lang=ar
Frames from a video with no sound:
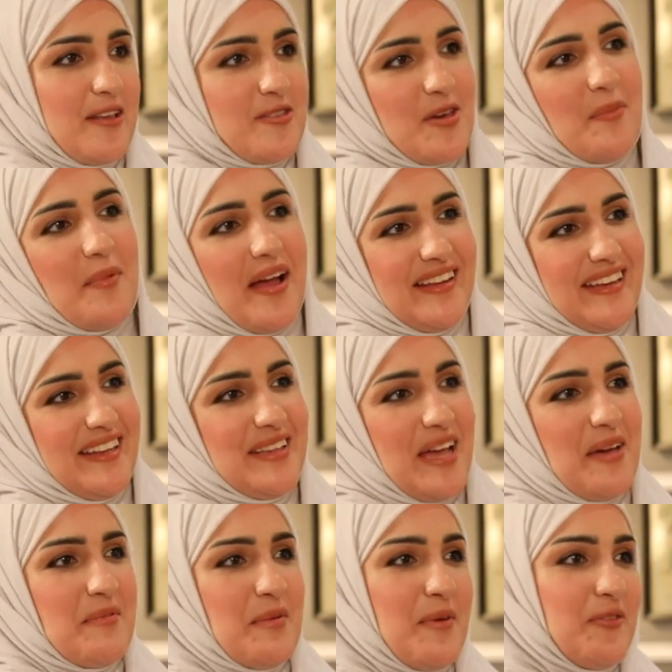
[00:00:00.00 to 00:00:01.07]
الجمال يعني
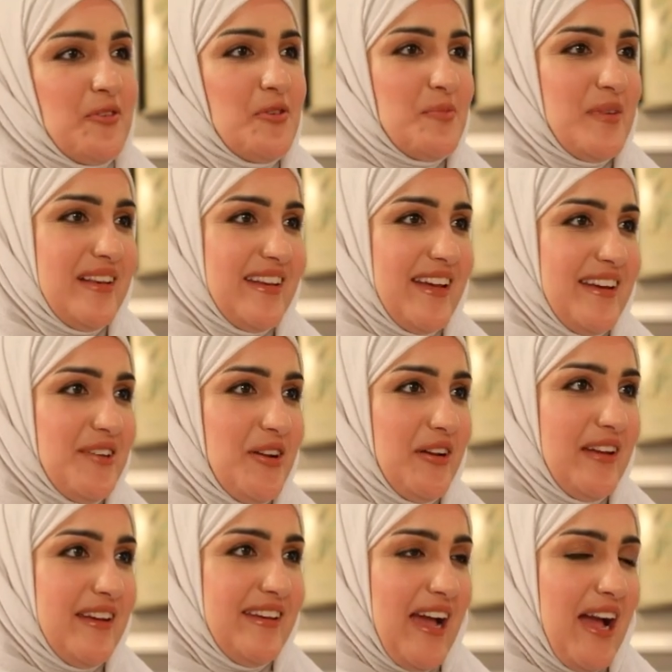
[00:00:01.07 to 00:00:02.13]
دائما مفهوم
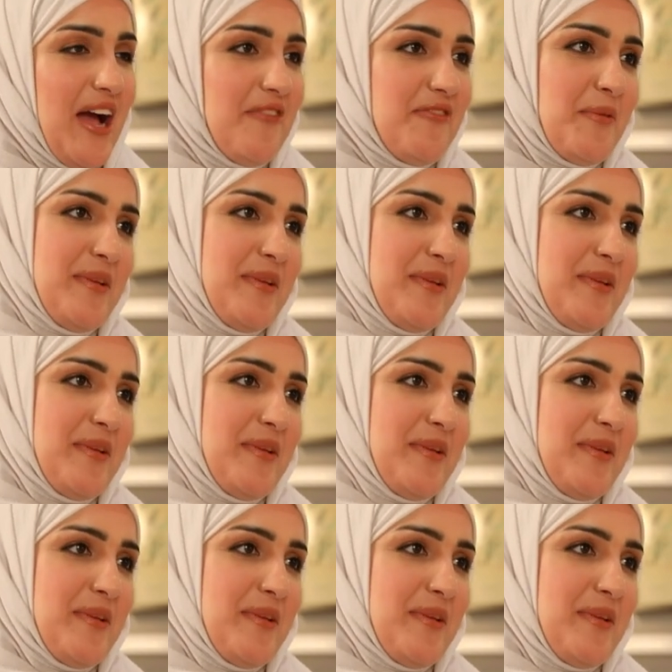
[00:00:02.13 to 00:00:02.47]
النحافه